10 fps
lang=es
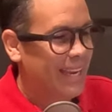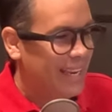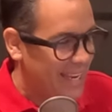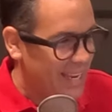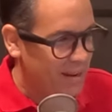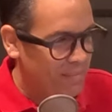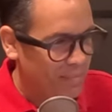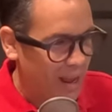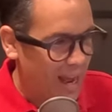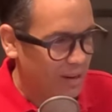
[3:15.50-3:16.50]
Y
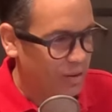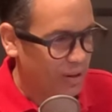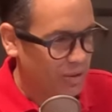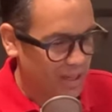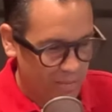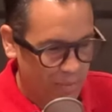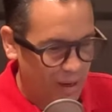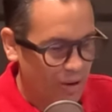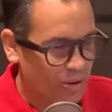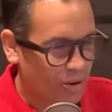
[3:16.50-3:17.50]
algo que nos hace
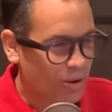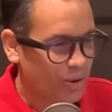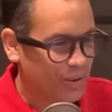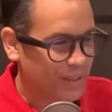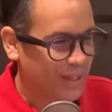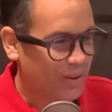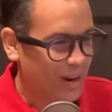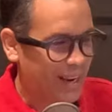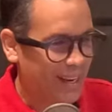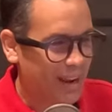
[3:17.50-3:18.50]
ponernos rojos de
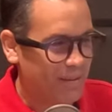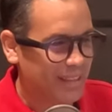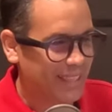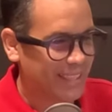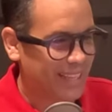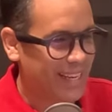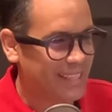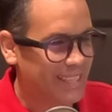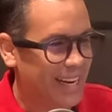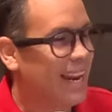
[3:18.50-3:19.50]
coraje a veces
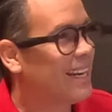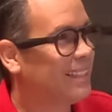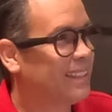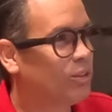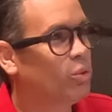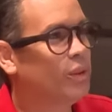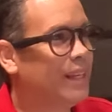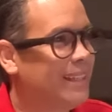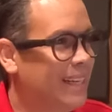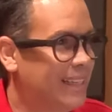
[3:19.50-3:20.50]
es la lentitud
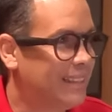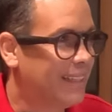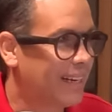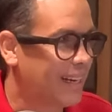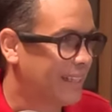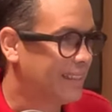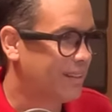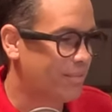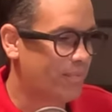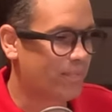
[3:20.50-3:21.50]
del internet.
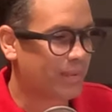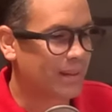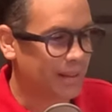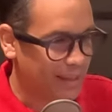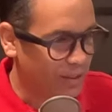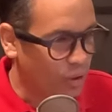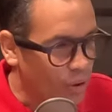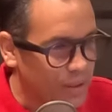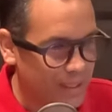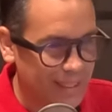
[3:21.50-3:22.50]
¿Cómo no?
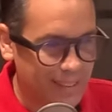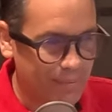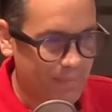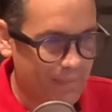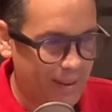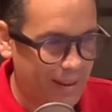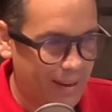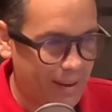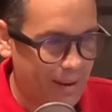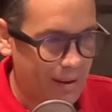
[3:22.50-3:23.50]
Entonces,
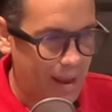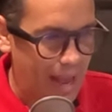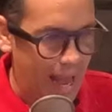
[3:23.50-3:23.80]
eh,